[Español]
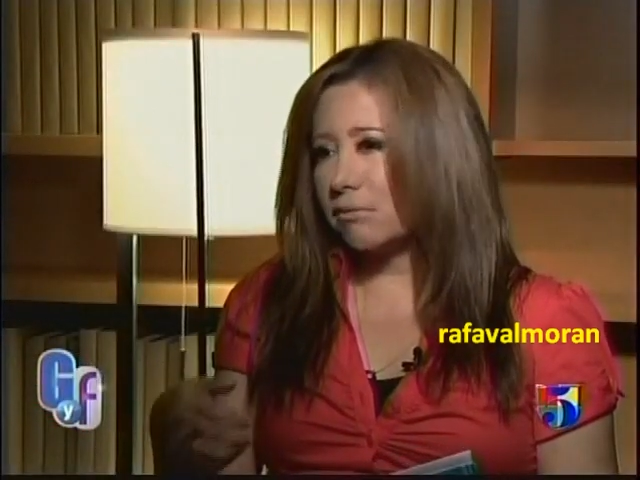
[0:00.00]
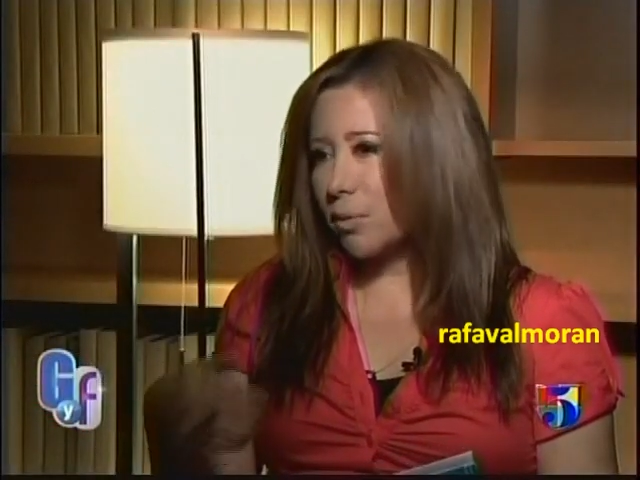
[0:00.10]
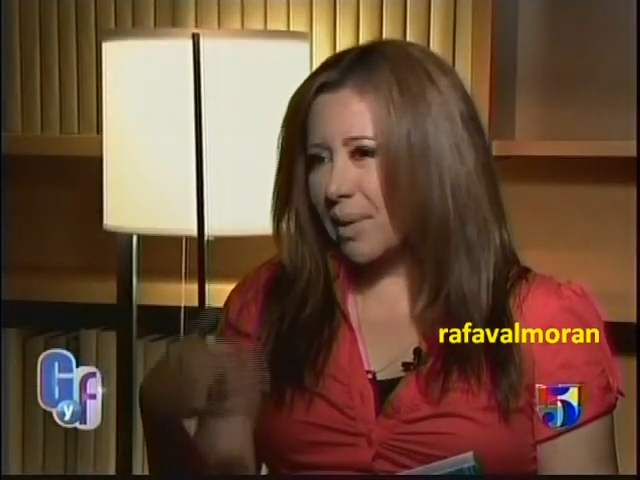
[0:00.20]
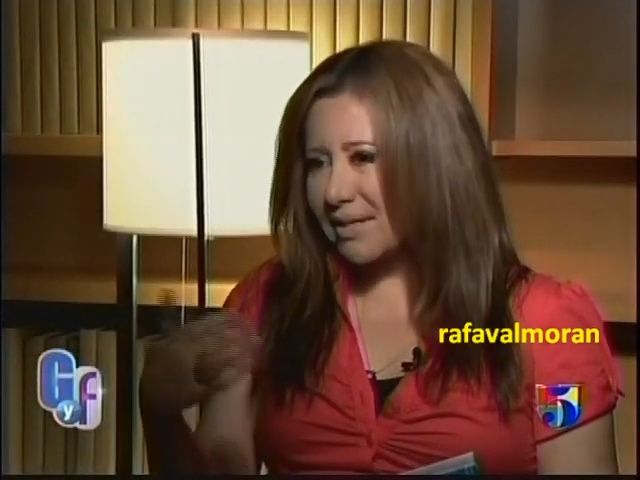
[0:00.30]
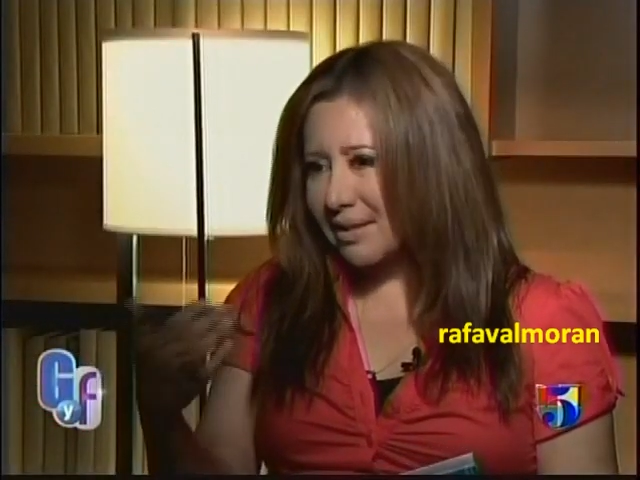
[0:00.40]

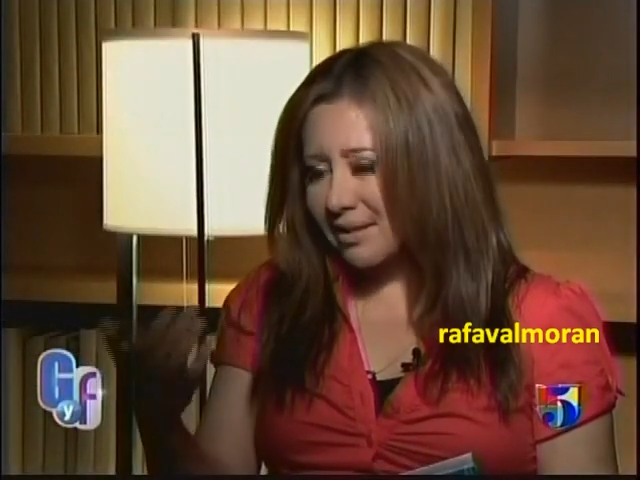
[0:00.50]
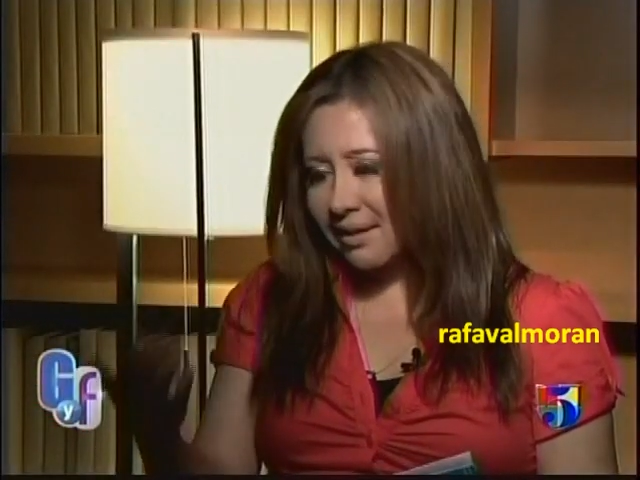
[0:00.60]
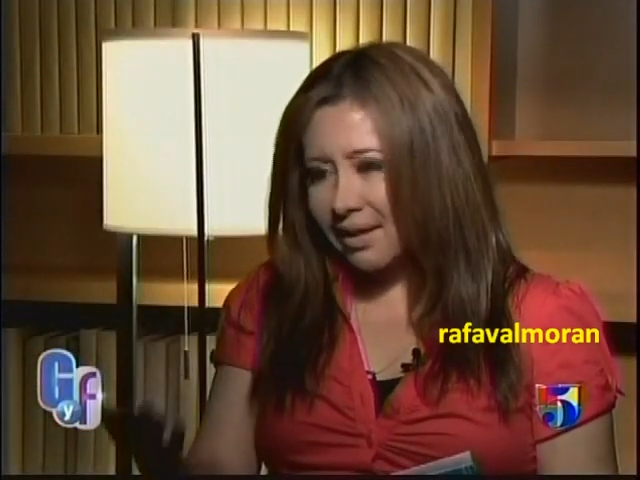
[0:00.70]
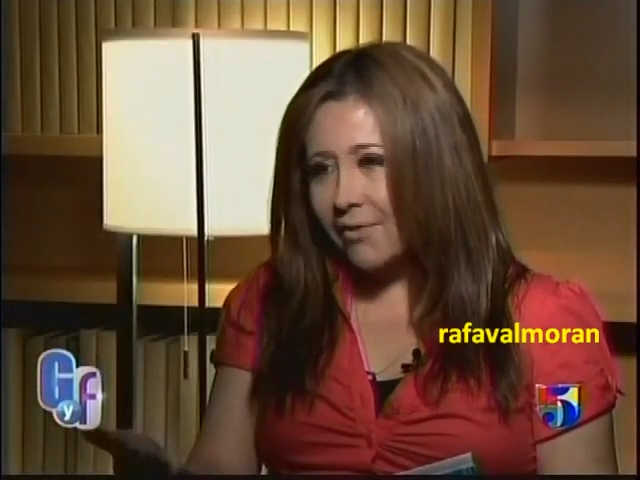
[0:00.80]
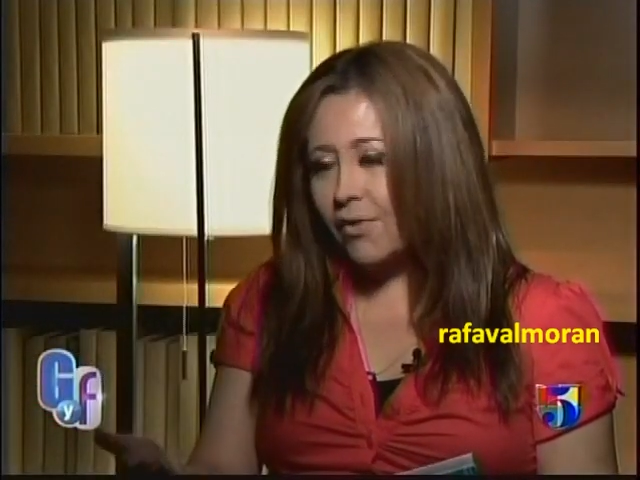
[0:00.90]
tomaste el
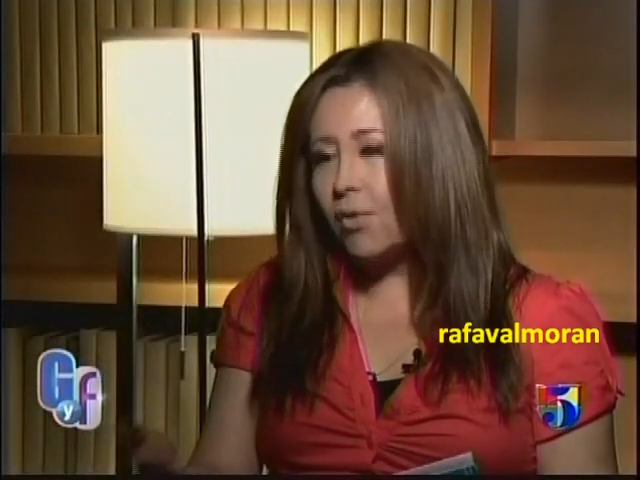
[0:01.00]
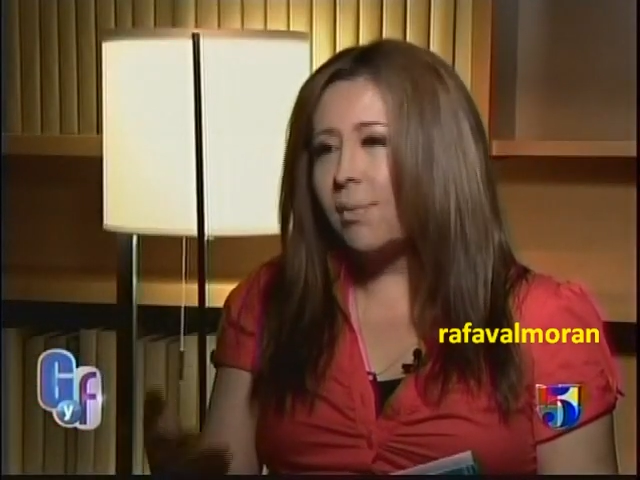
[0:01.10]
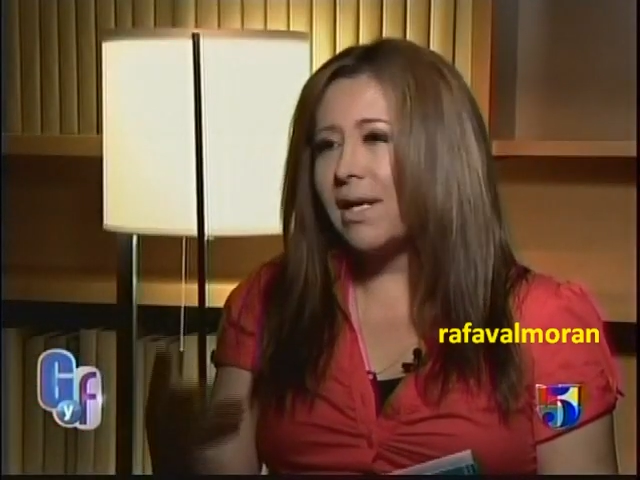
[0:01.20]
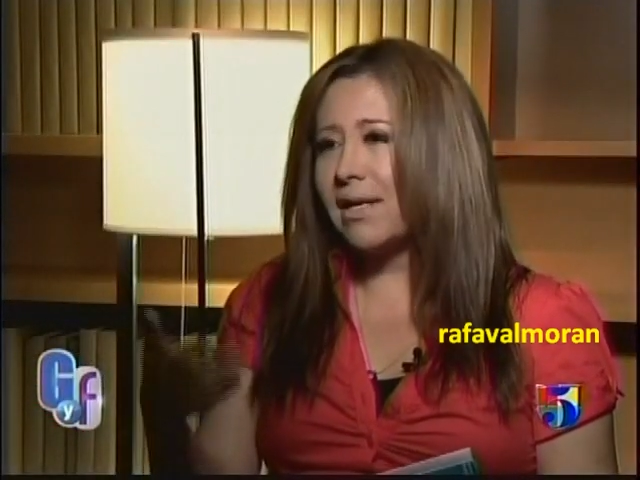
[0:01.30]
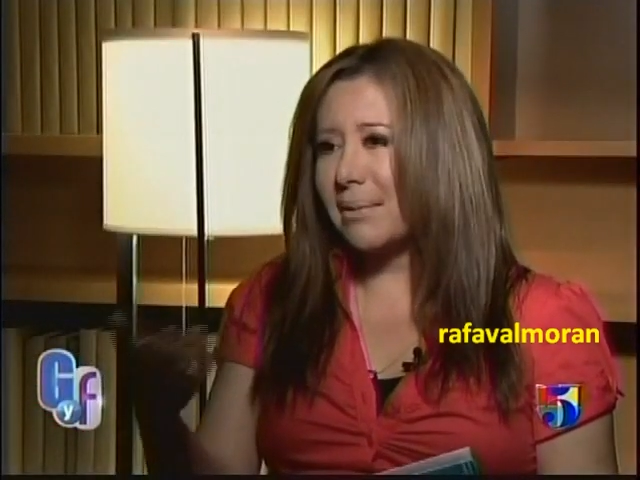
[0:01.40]
teléfono
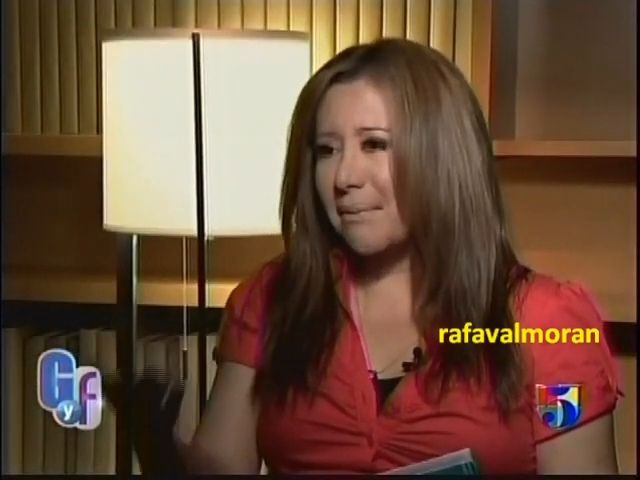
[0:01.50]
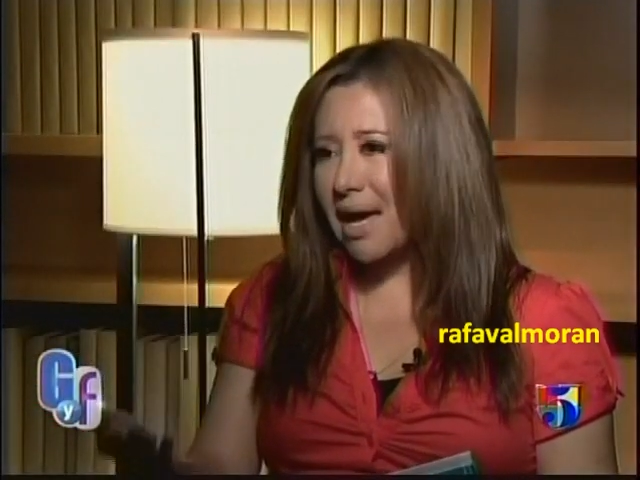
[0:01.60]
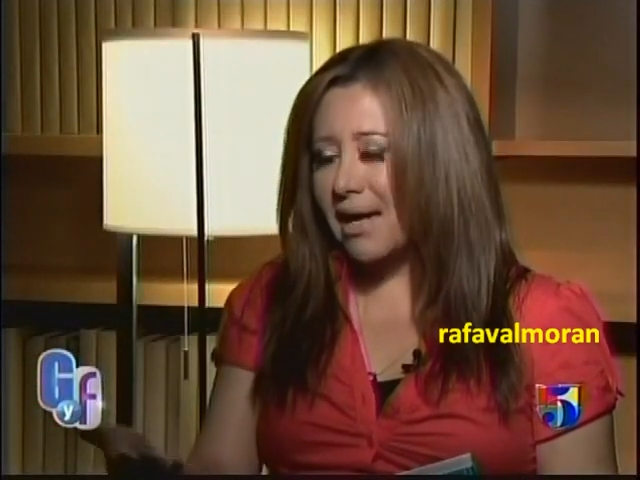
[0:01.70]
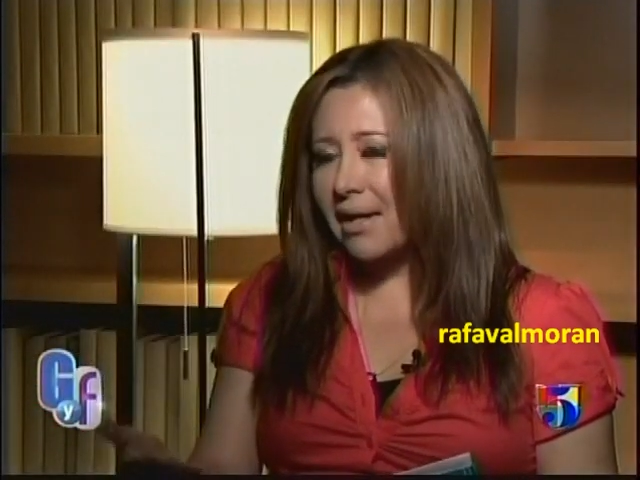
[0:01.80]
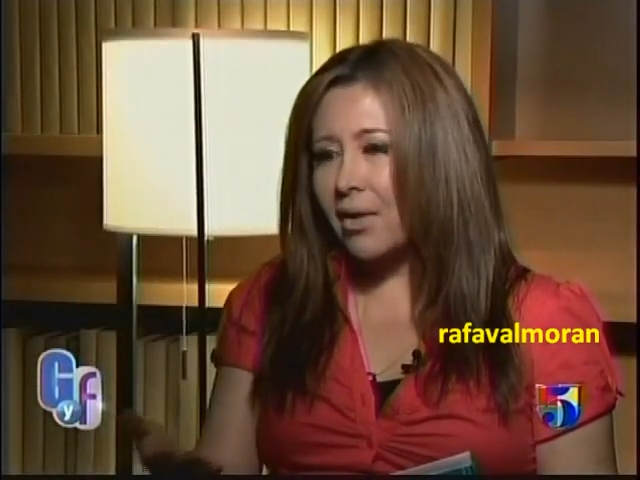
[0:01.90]
para
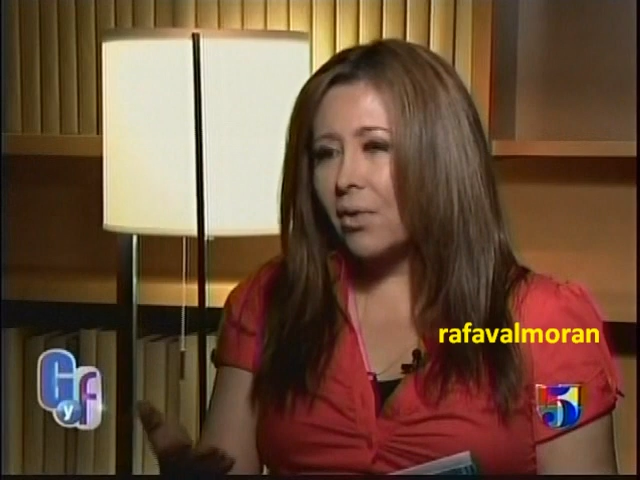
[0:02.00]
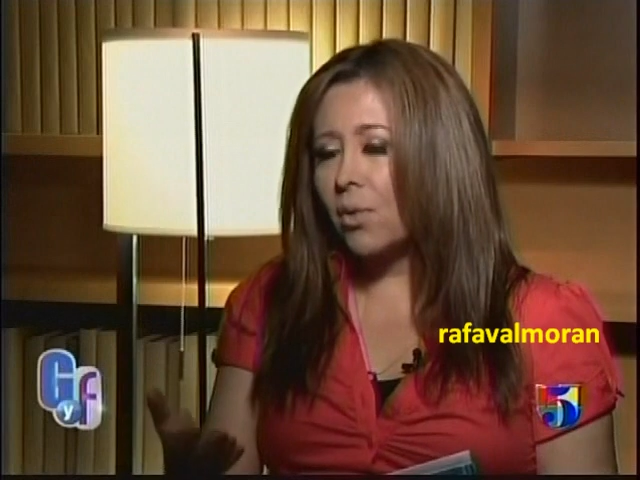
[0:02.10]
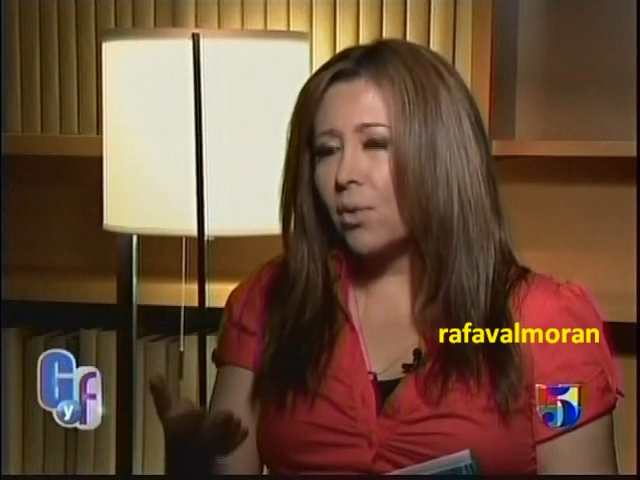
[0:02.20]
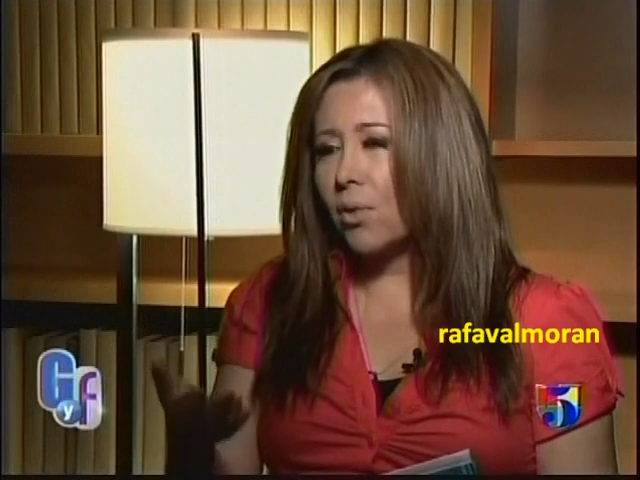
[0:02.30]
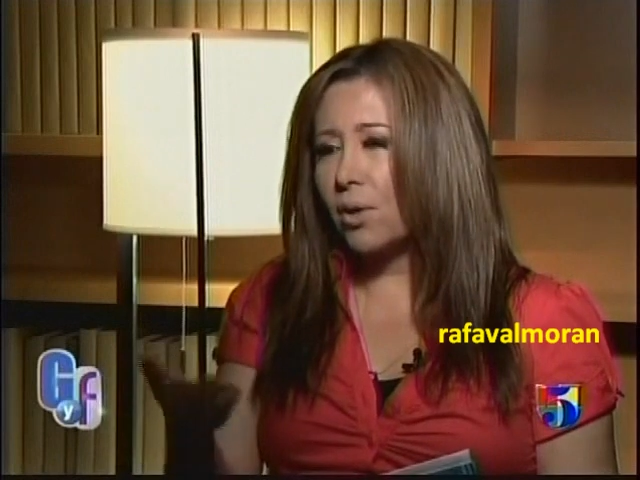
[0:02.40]
llamarle
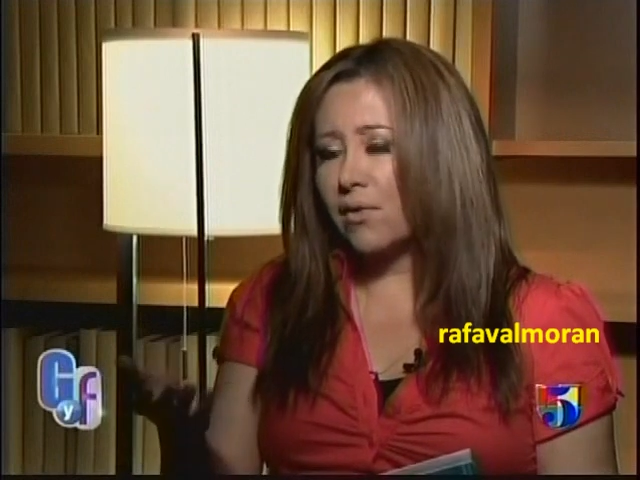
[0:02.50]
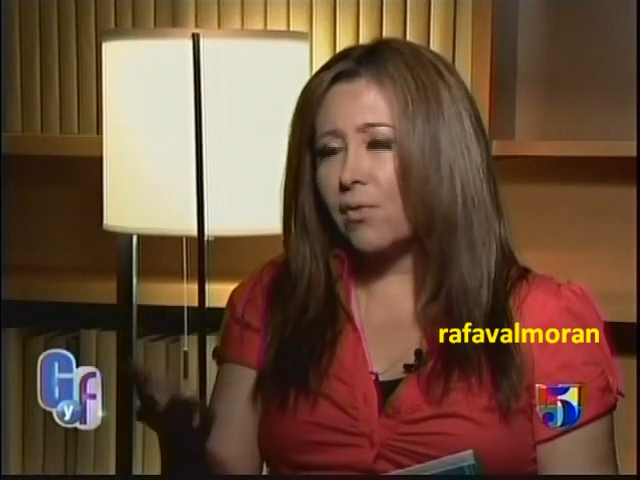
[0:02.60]
o, qué